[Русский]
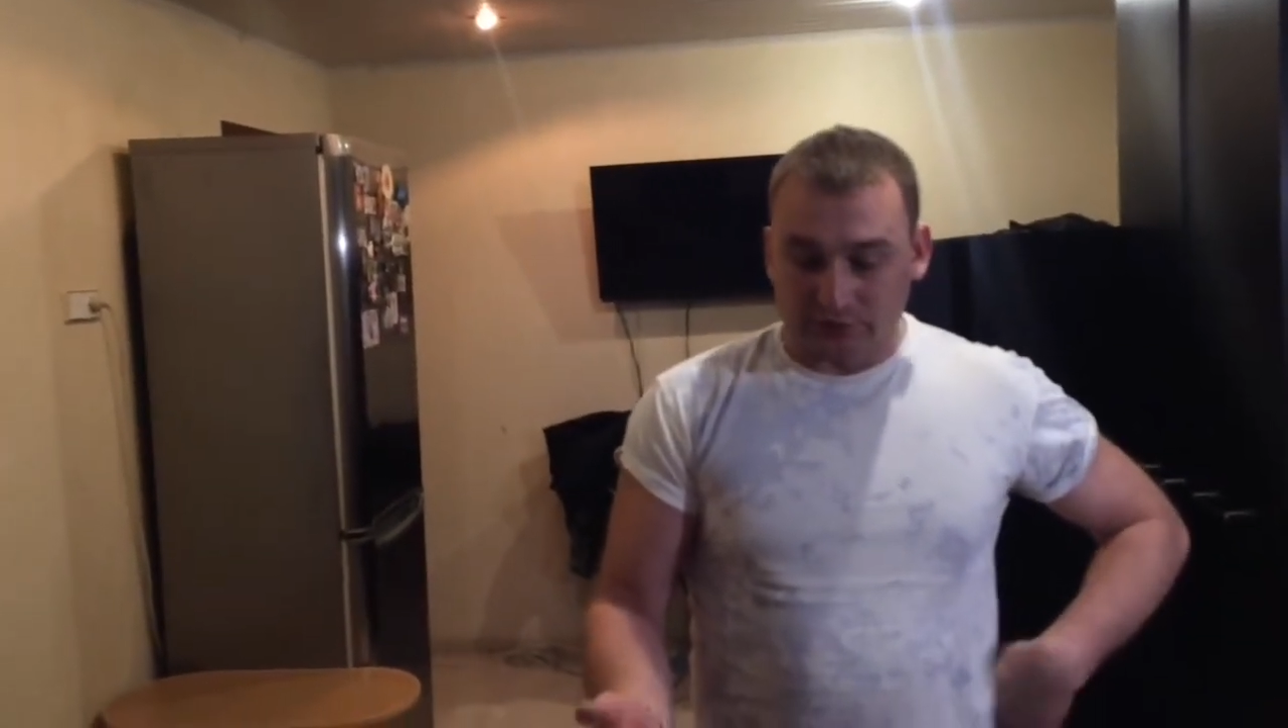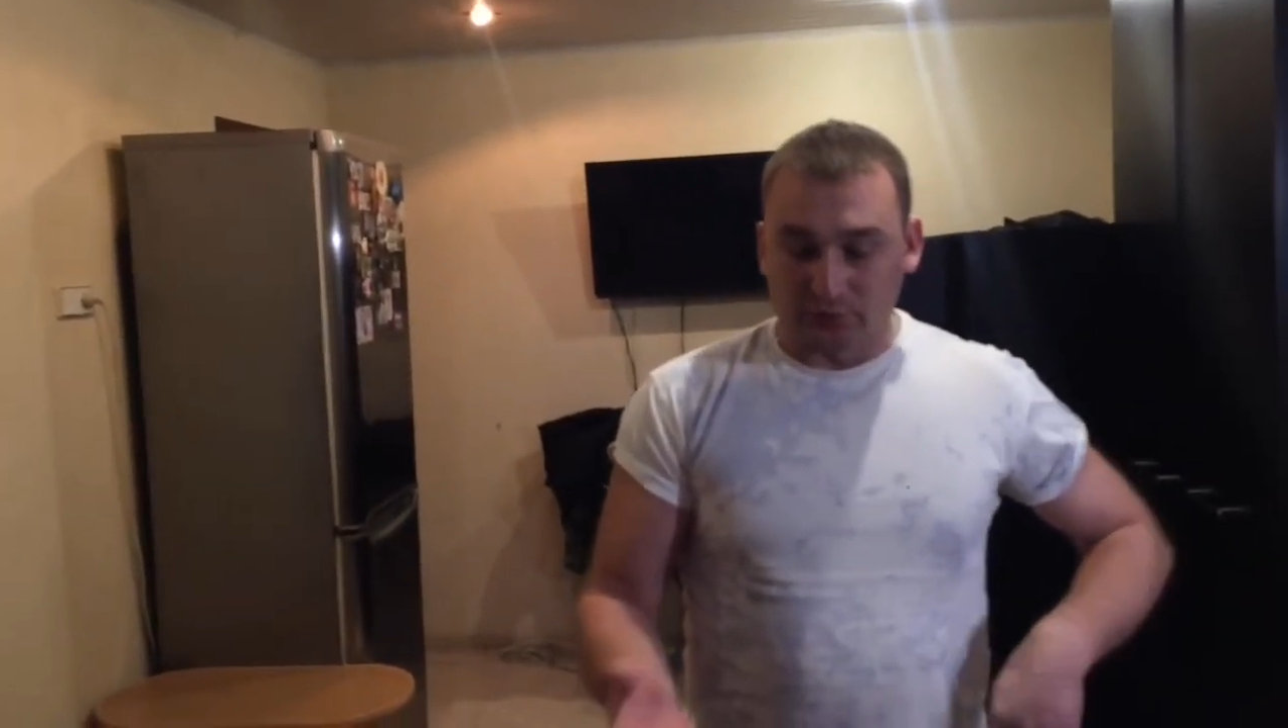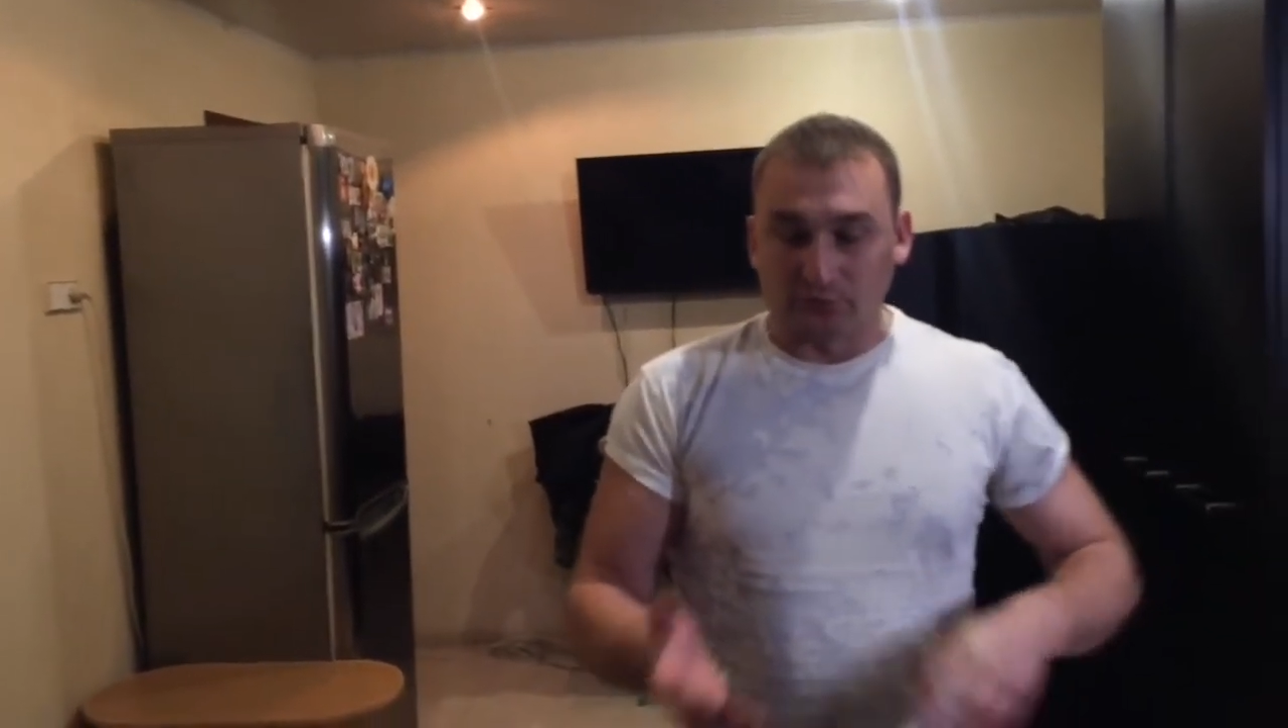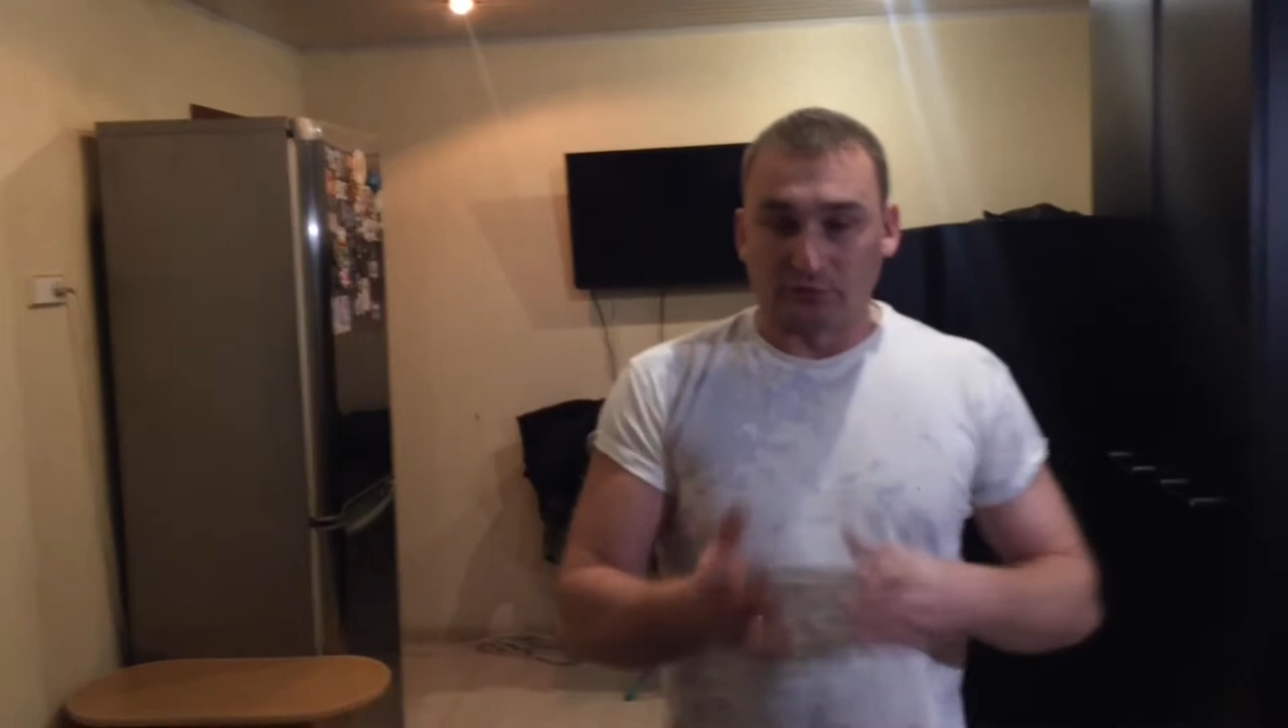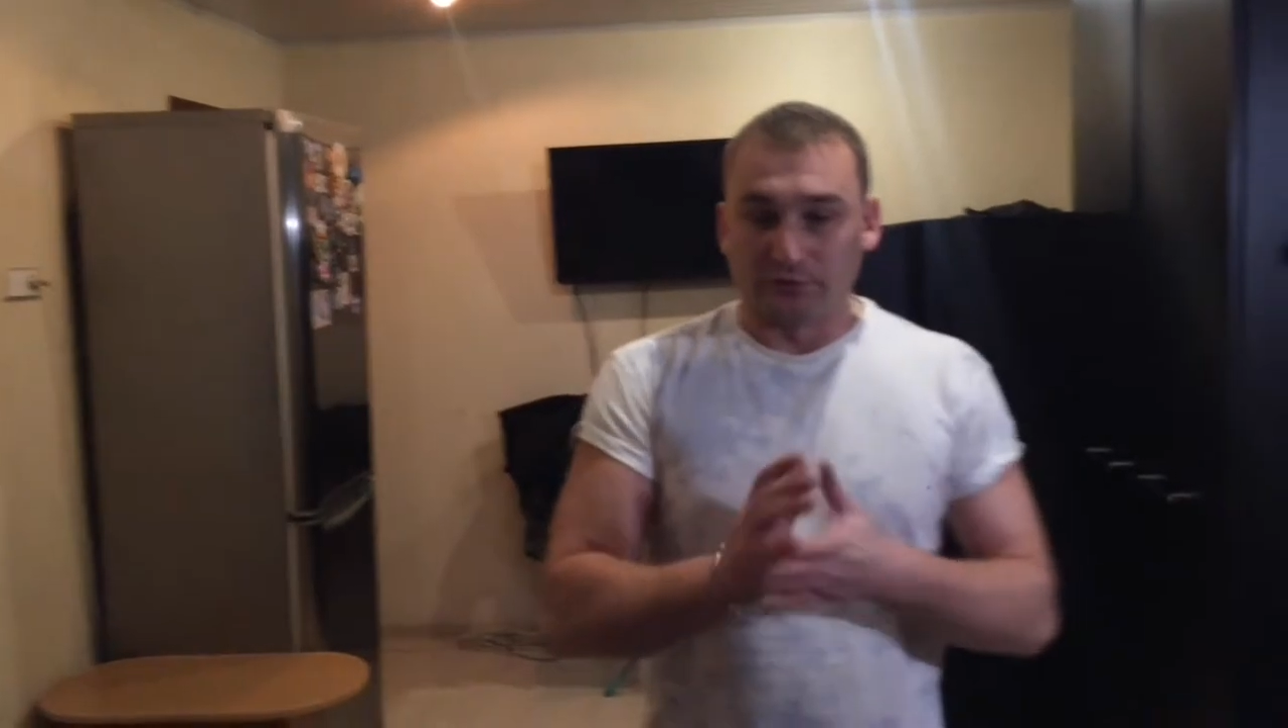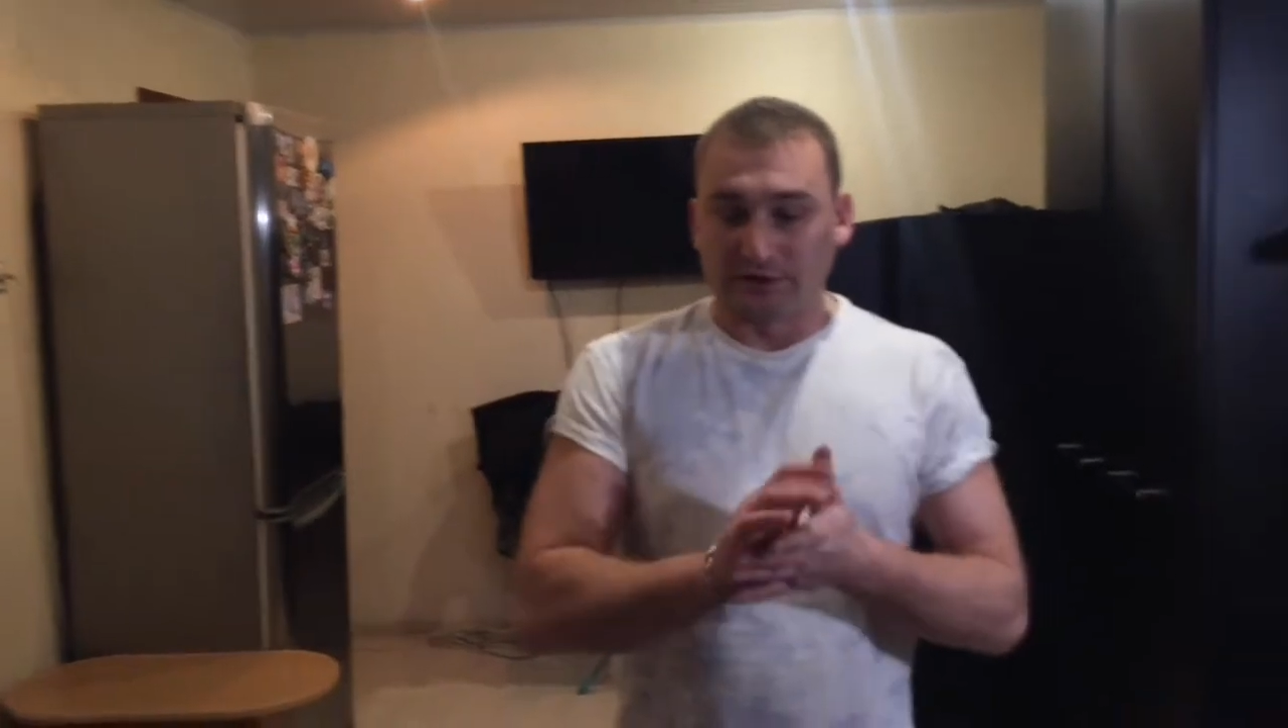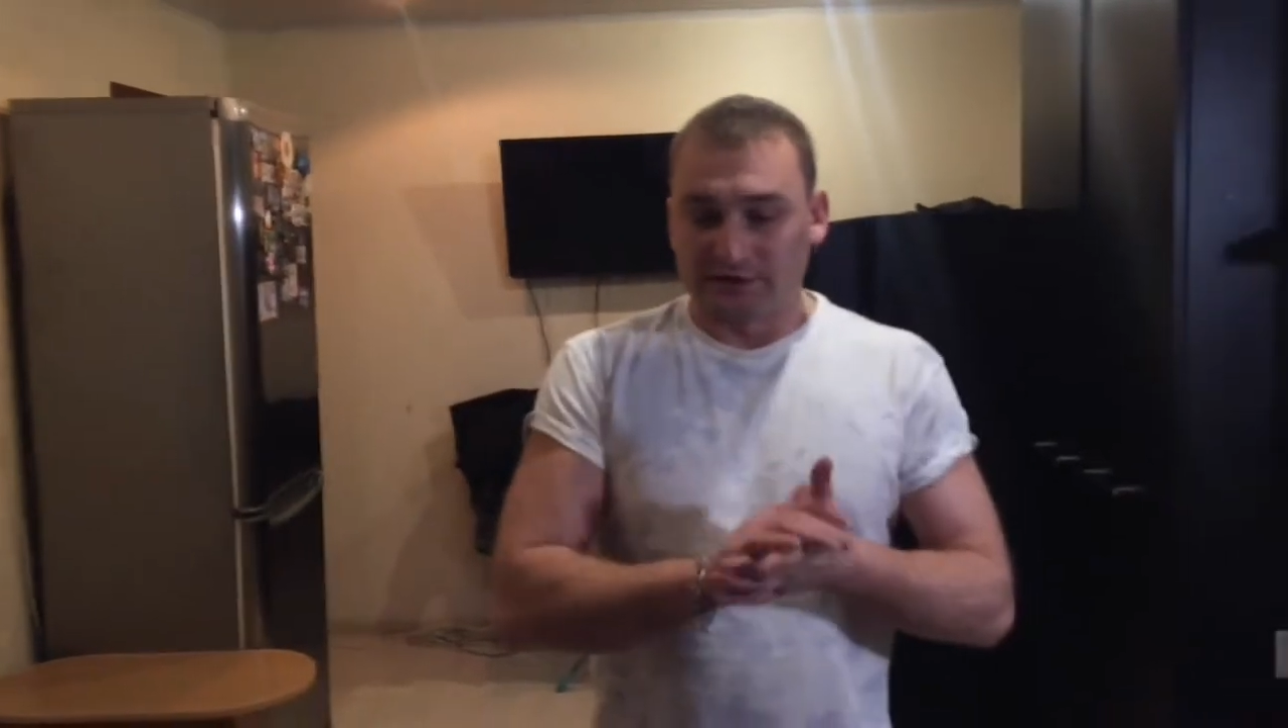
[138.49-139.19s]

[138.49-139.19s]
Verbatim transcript: что на